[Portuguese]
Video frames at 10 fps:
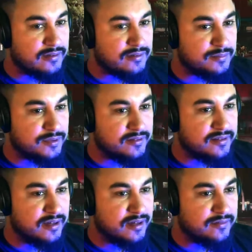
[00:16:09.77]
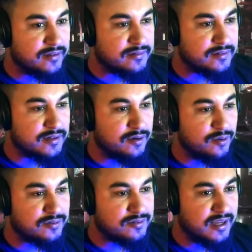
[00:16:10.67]
quanto policial, velho. Vou jogar um
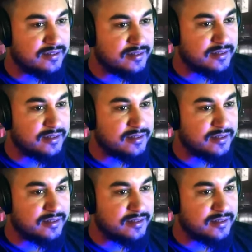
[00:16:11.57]
contagem